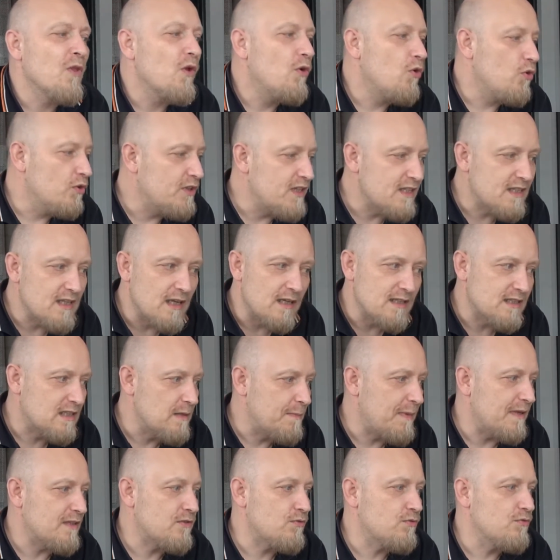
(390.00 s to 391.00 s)
Le dessin, c'est
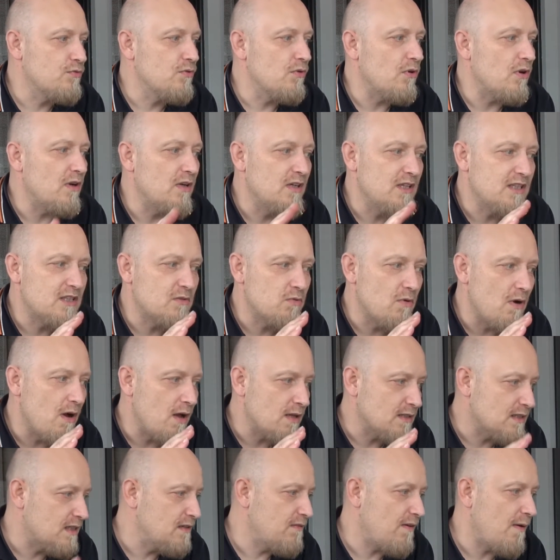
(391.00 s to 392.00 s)
pas sûr.
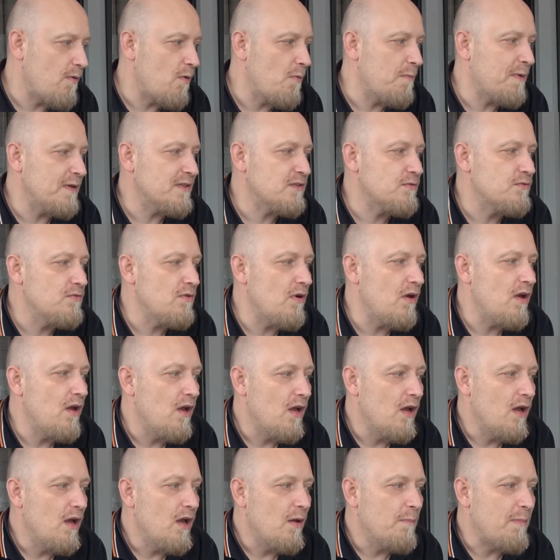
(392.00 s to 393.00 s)
L'histoire, c'est vraiment pas sûr.
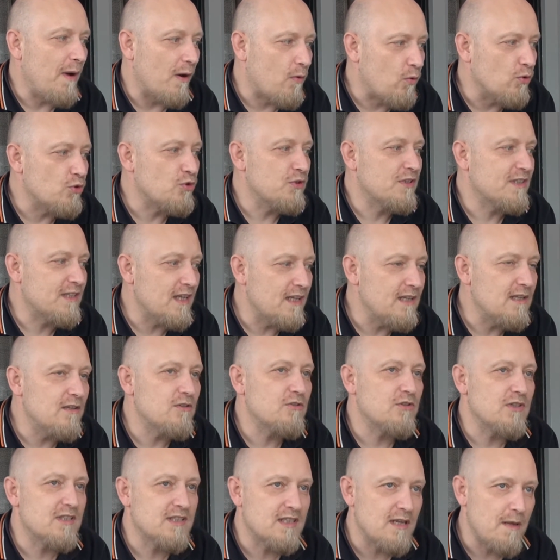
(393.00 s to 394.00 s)
Par contre, je sais,
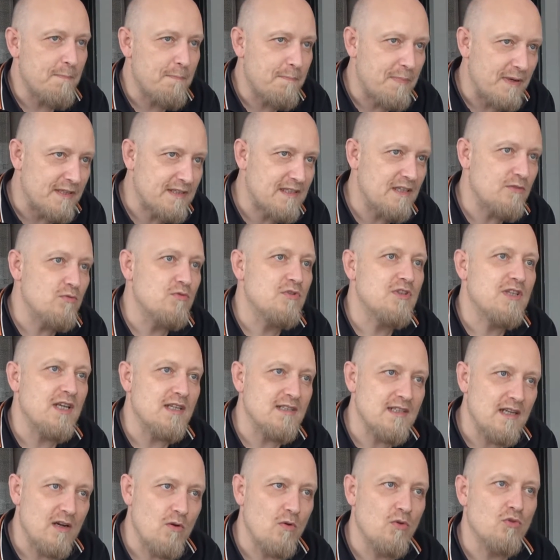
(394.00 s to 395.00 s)
je sais passer d'une
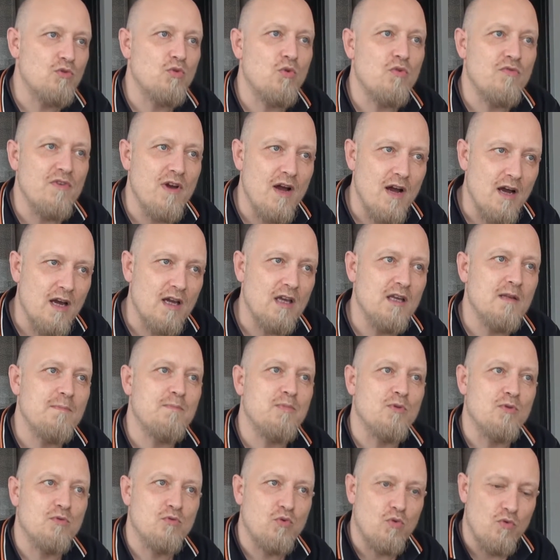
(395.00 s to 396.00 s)
case à l'autre, trouver un
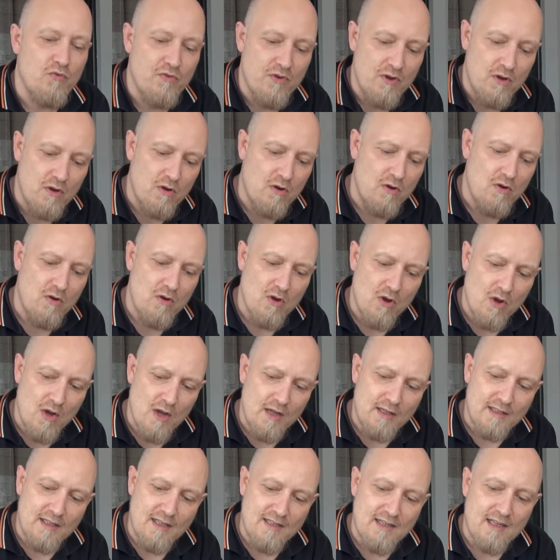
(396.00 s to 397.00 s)
rythme, trouver euh,
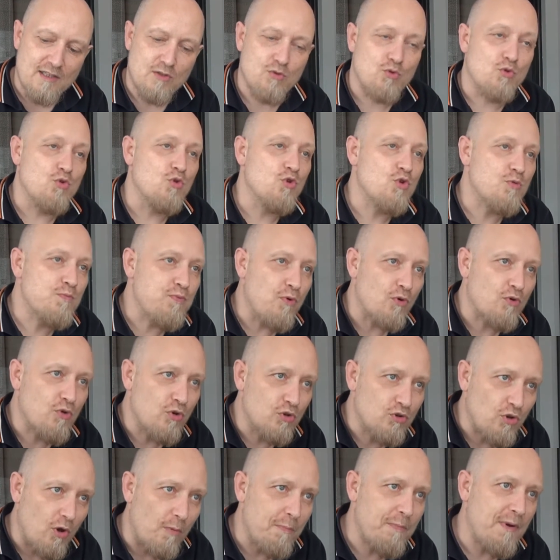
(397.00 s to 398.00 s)
des astuces pour que
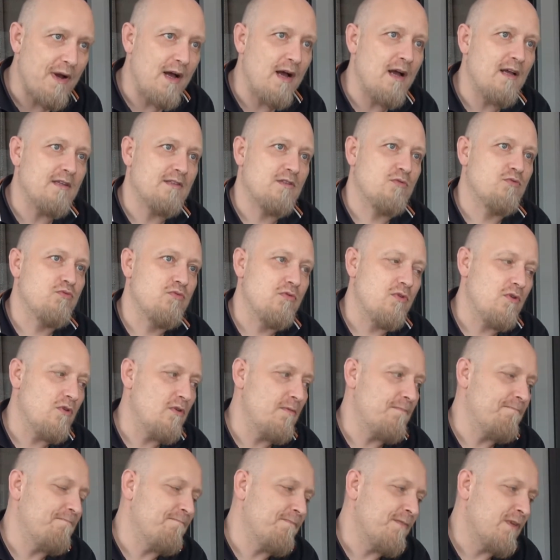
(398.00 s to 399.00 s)
le temps passe. Ou,
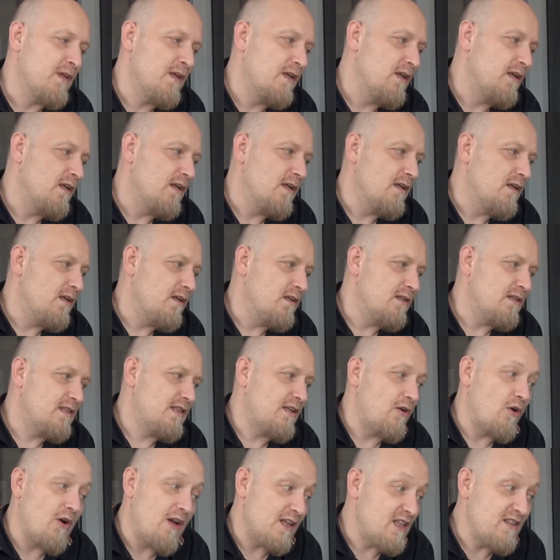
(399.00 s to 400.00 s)
euh,
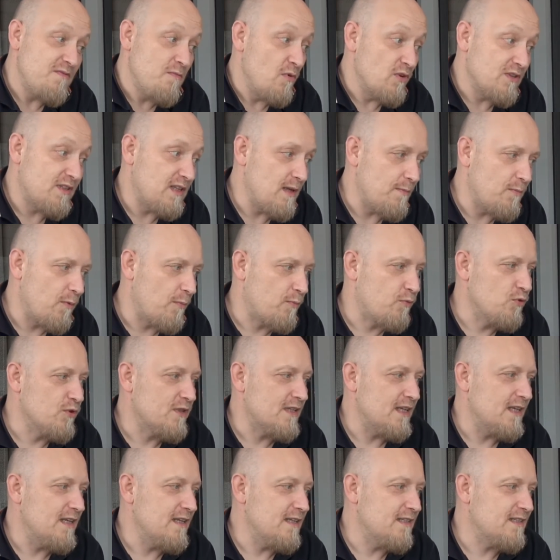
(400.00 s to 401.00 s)
C'est relativement simple en
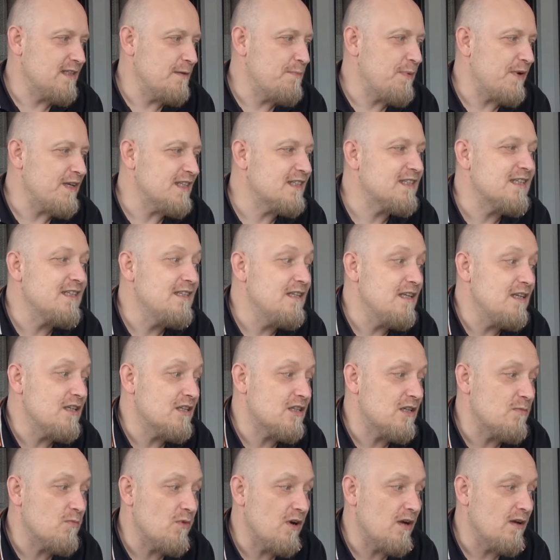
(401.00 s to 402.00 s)
plus et c'est presque inné
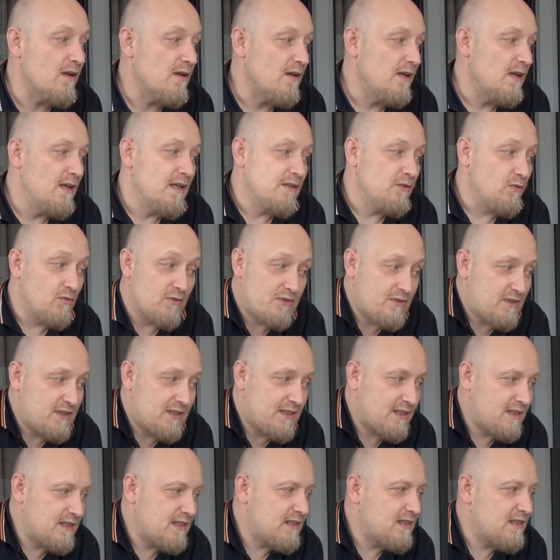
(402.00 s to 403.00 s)
chez moi. Donc
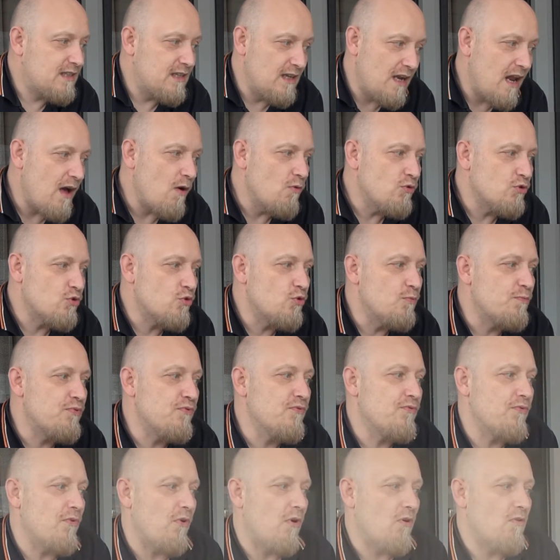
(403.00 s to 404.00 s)
c'est là où je suis le
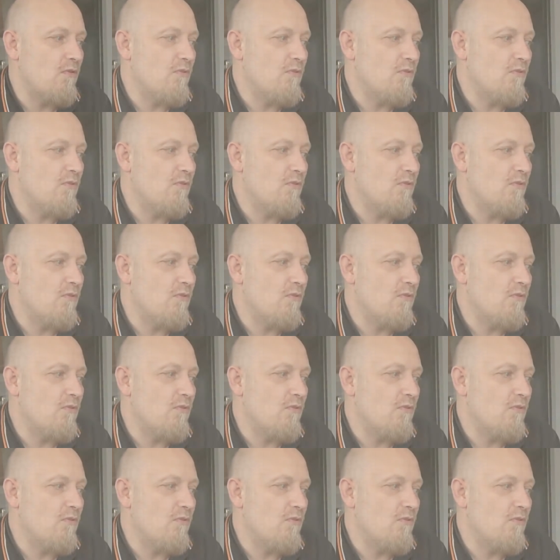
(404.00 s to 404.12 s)
plus fort,